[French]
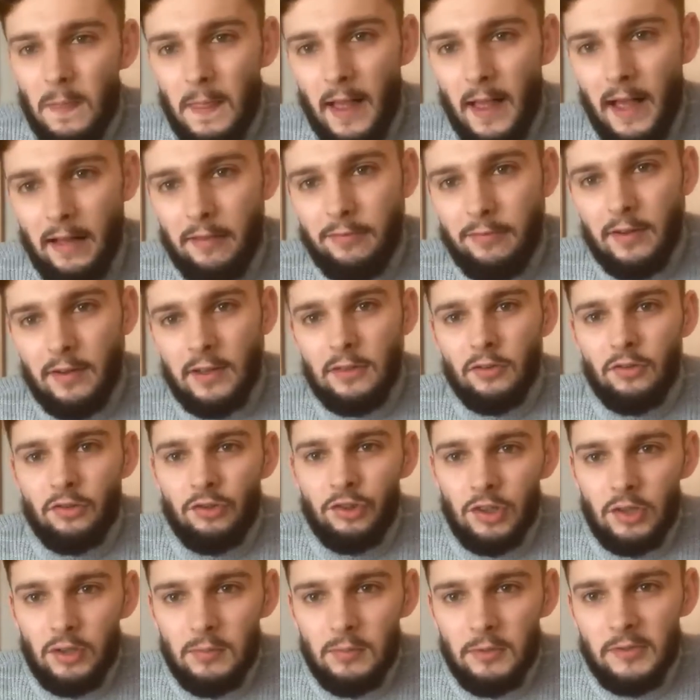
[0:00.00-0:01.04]
À 20 ans,
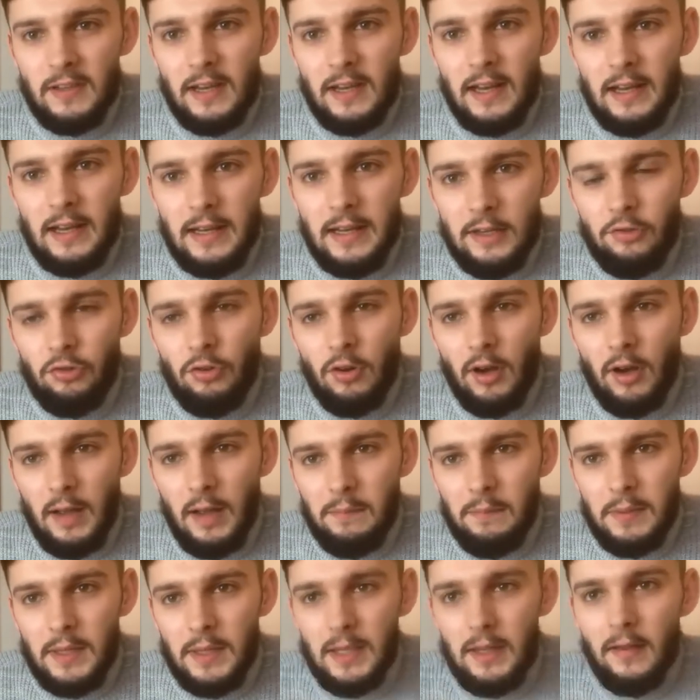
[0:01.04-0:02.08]
j'ai commencé la lecture
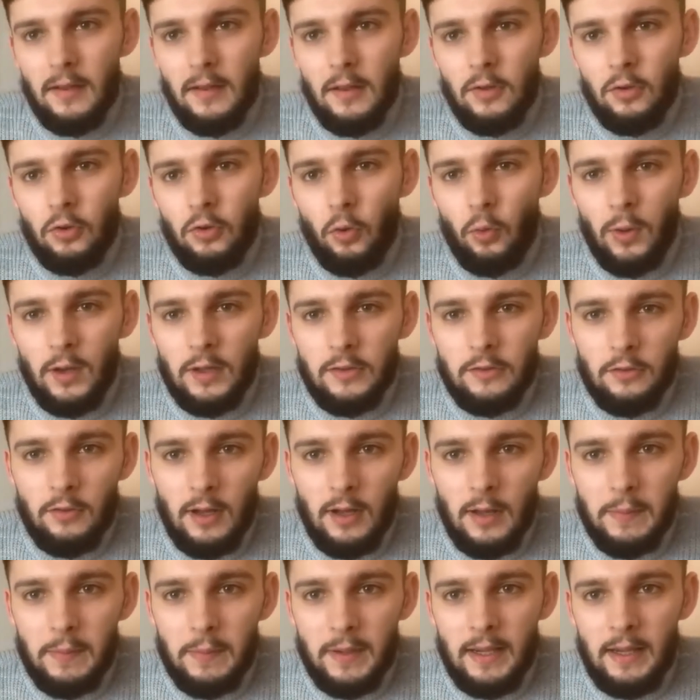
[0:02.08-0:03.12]
rapide. Trois ah ans
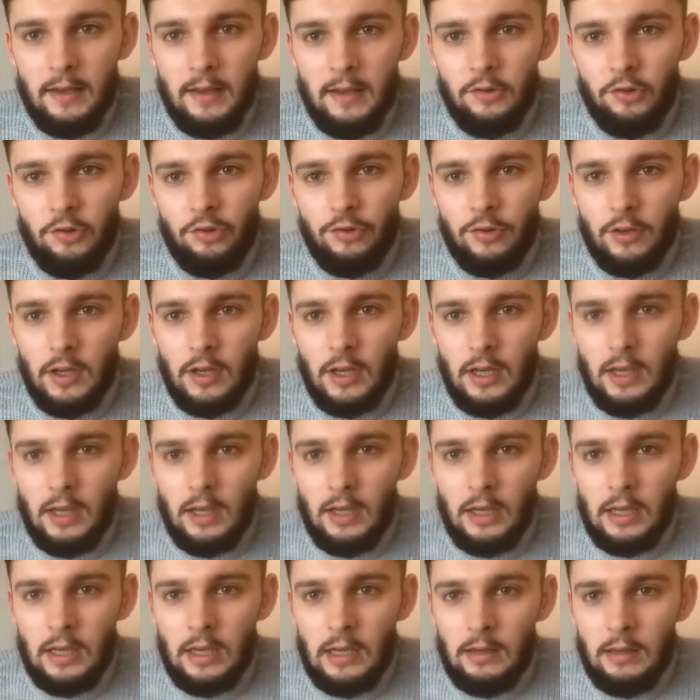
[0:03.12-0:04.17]
après,
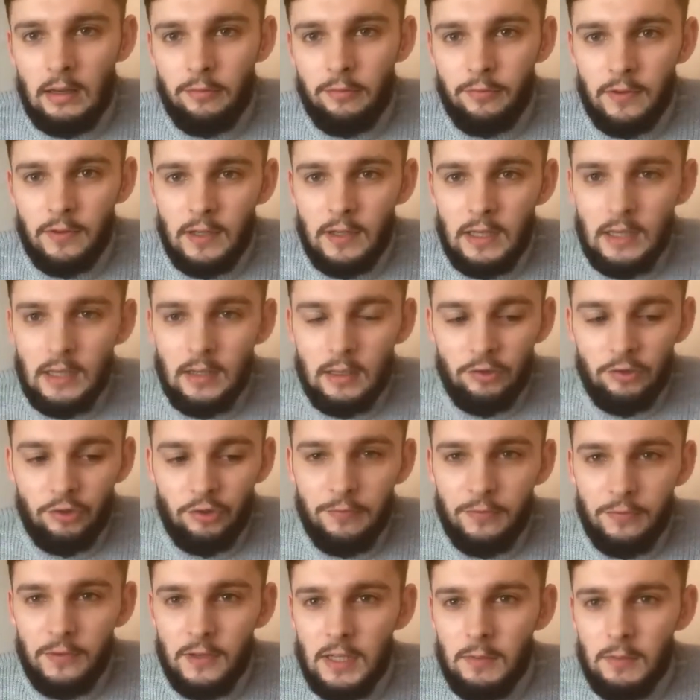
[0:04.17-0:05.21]
j'ai
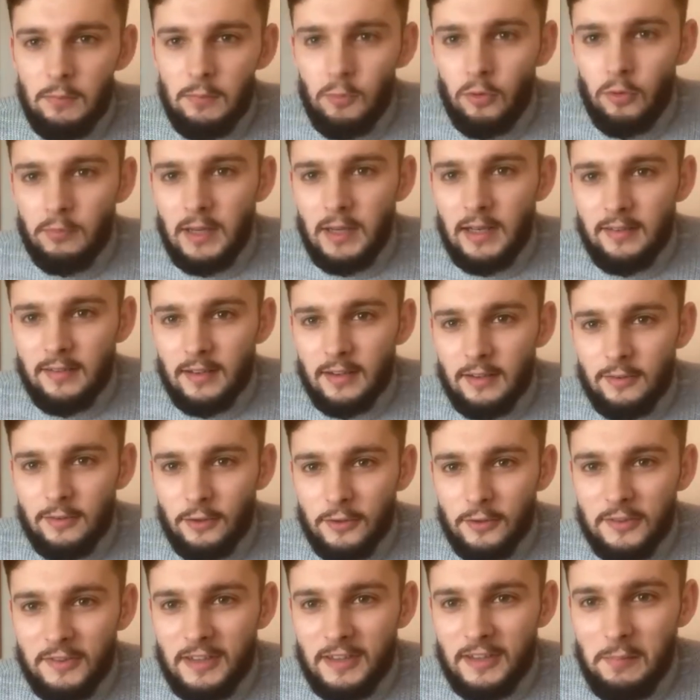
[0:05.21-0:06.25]
fini mon
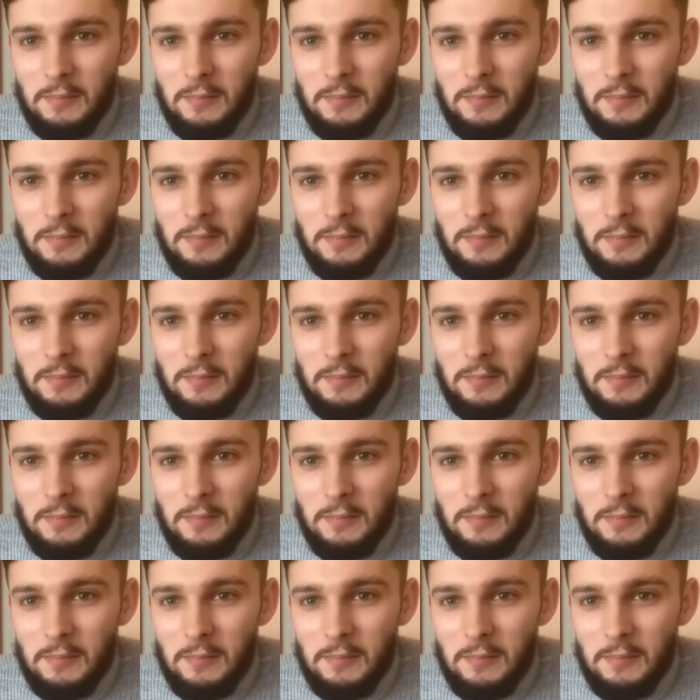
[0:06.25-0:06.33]
1500e